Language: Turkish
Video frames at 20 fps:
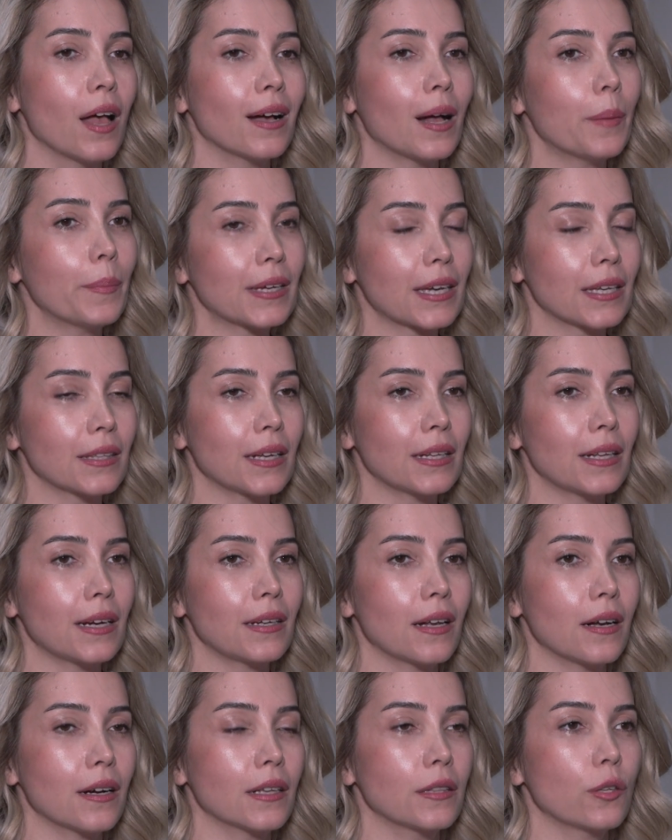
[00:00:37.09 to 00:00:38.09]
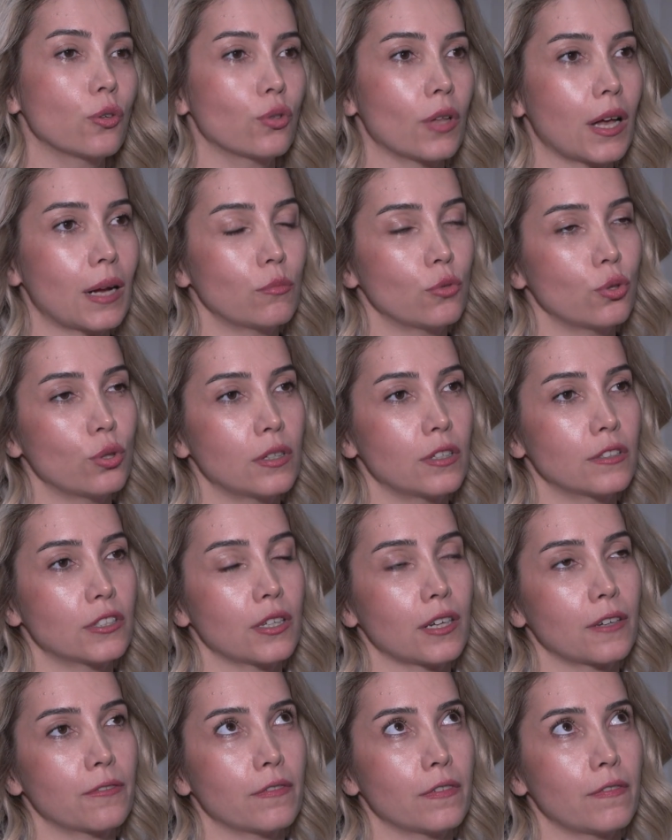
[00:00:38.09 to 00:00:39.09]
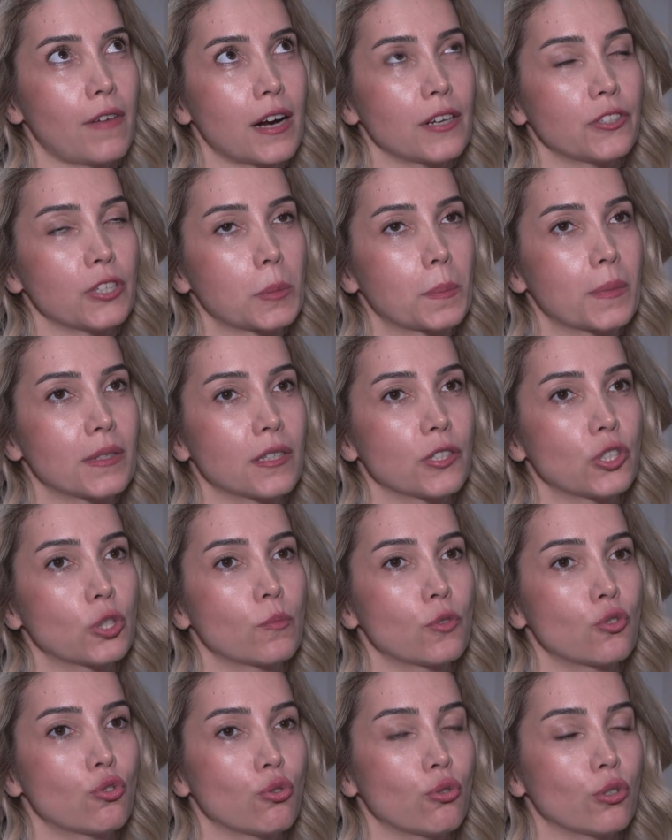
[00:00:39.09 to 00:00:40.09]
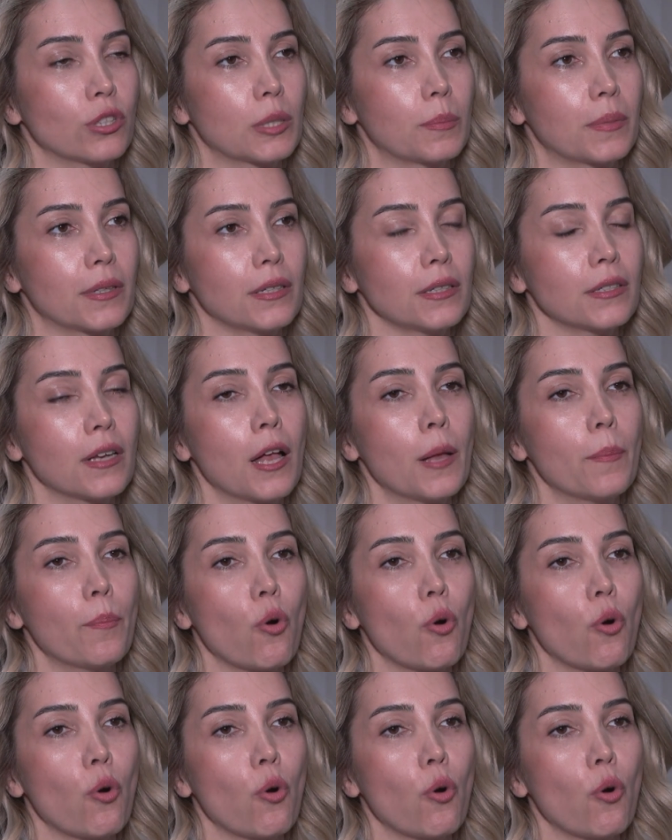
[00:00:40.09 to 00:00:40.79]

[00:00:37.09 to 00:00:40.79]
Ama Kene ile alakalı önemli olacak verecek mesajımız şu olabilir.